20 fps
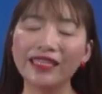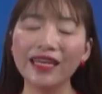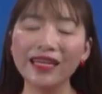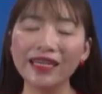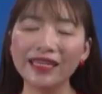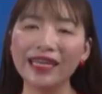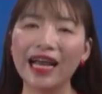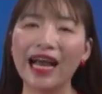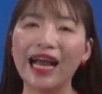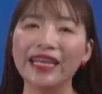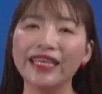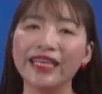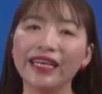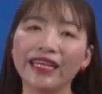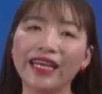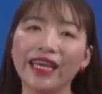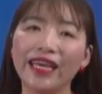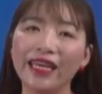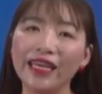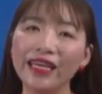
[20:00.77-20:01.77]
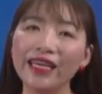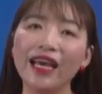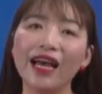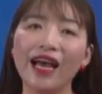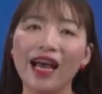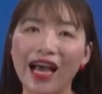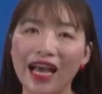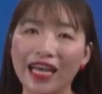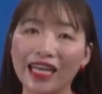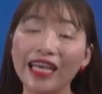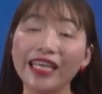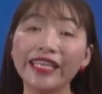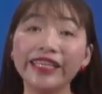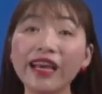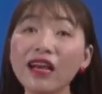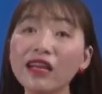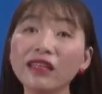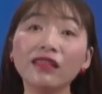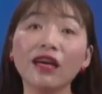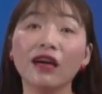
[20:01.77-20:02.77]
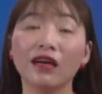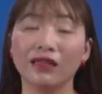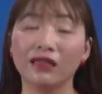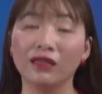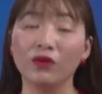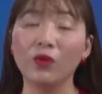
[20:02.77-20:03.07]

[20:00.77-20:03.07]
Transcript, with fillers: tất cả những cái à, cái chân thực